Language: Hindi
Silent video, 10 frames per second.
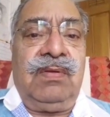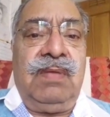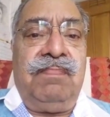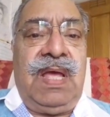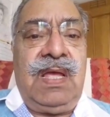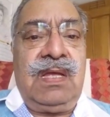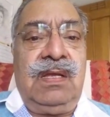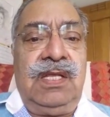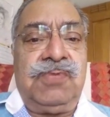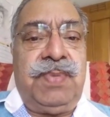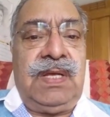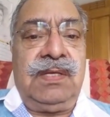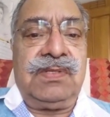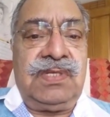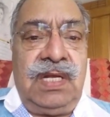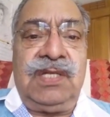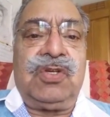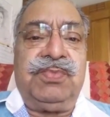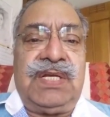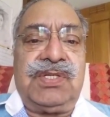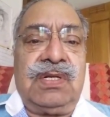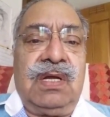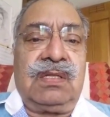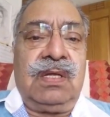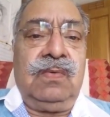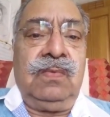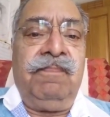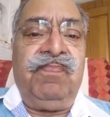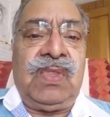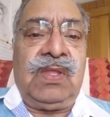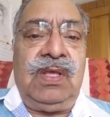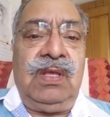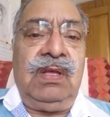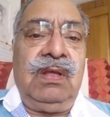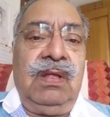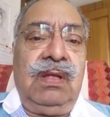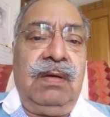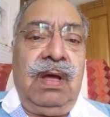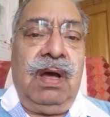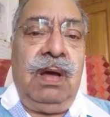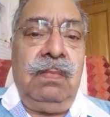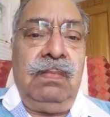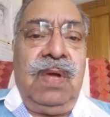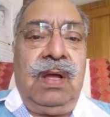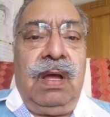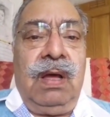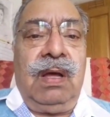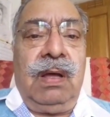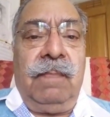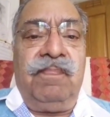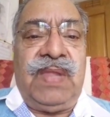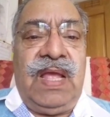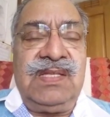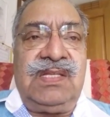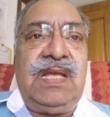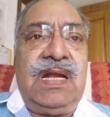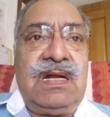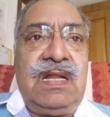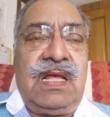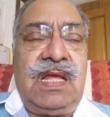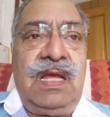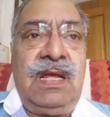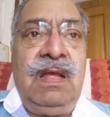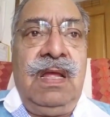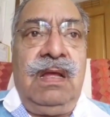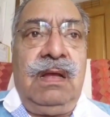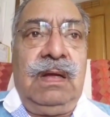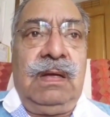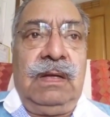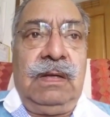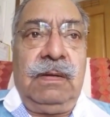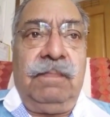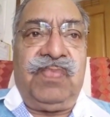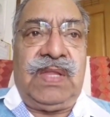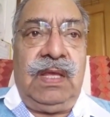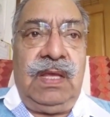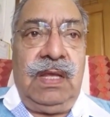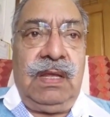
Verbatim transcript: ये मैं इस पर सीरियस ऑब्जेक्शन करता हूँ कि हम एन सी एल टी के के